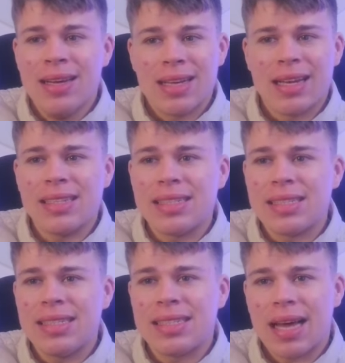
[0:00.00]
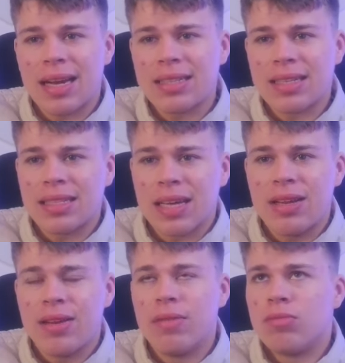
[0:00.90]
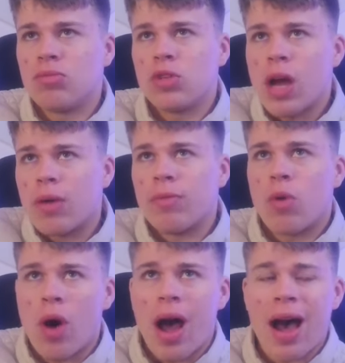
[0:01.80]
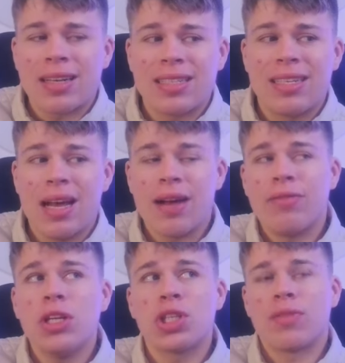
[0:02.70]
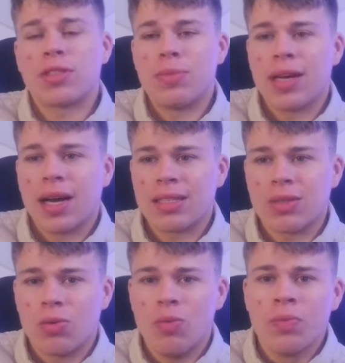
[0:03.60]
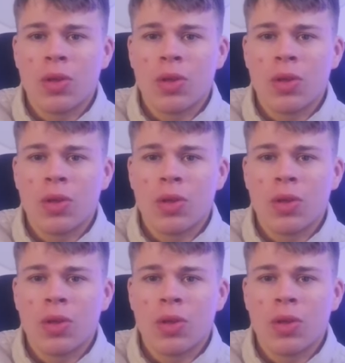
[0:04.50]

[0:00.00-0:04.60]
Dann ist es nichts anderes als eine ja, Art der Wirtschaftsmigration.